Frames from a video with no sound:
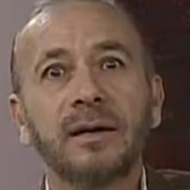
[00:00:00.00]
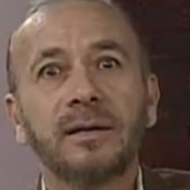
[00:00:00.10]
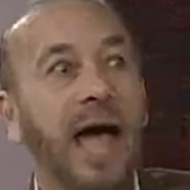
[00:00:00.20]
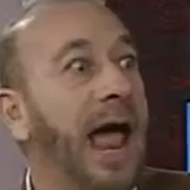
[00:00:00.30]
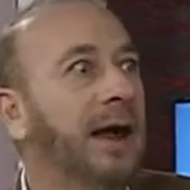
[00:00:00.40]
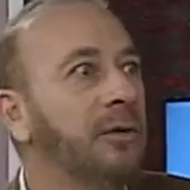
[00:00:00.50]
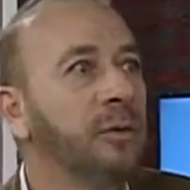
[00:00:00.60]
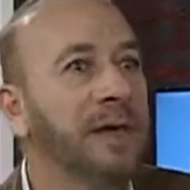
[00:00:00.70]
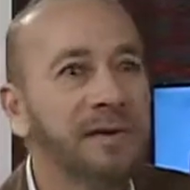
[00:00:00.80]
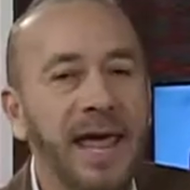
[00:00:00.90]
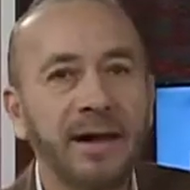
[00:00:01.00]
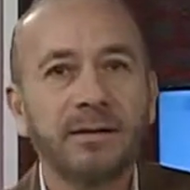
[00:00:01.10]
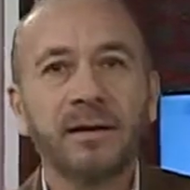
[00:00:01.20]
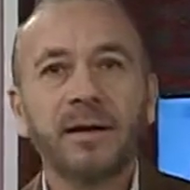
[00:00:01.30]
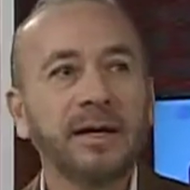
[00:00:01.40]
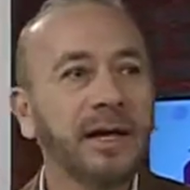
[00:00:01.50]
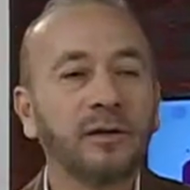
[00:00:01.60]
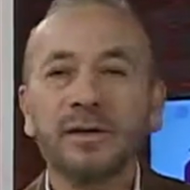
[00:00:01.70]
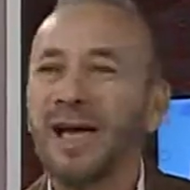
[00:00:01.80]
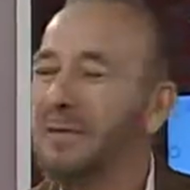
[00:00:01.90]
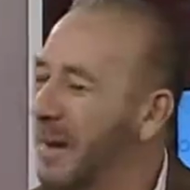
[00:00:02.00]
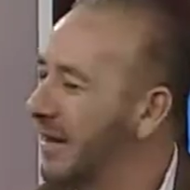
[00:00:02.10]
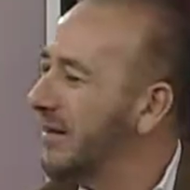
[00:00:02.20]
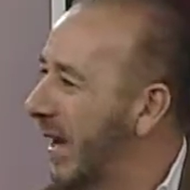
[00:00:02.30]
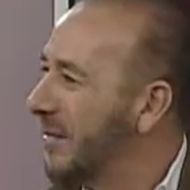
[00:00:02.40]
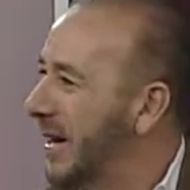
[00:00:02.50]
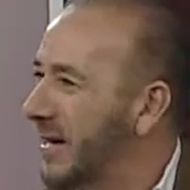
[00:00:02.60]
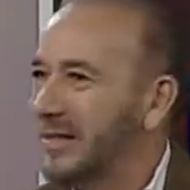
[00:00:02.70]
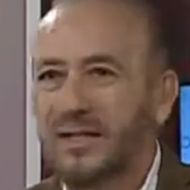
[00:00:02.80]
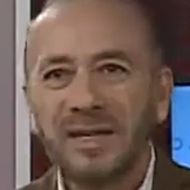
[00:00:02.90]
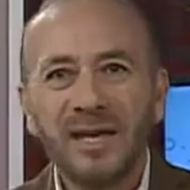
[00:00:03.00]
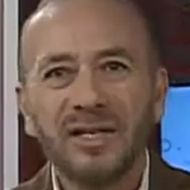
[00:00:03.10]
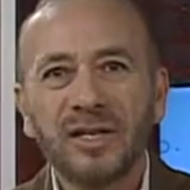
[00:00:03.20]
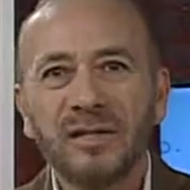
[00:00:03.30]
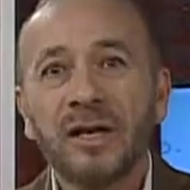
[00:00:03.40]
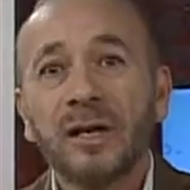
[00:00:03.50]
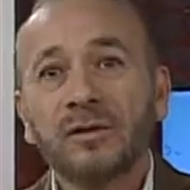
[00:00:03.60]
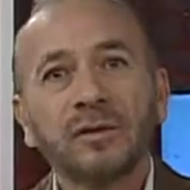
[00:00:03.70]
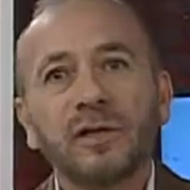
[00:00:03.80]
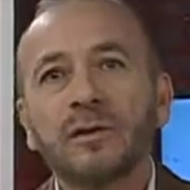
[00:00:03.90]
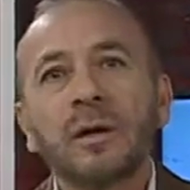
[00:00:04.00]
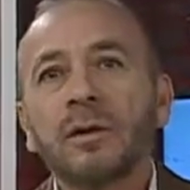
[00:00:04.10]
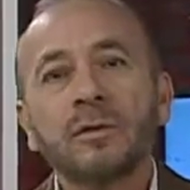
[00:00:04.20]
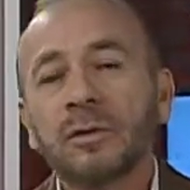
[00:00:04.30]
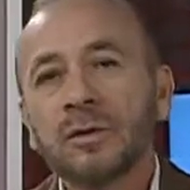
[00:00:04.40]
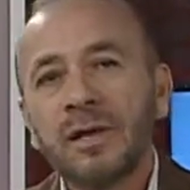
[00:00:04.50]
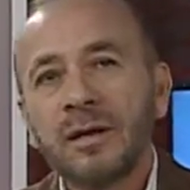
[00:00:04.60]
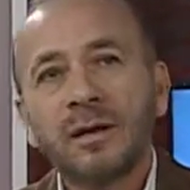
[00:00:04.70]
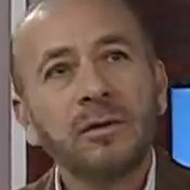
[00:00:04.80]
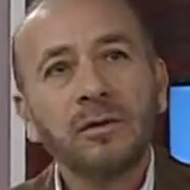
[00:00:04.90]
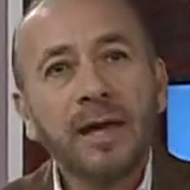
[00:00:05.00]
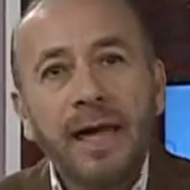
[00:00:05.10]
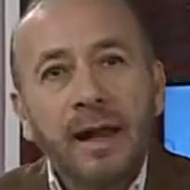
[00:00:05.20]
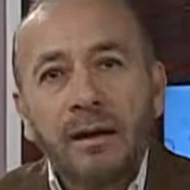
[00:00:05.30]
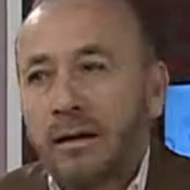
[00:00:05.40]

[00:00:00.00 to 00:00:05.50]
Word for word: Ya, no ve bien. Y, ahí van, ahí van, échese y échese. Entonces, no tienen, no quieren. Ay, sí,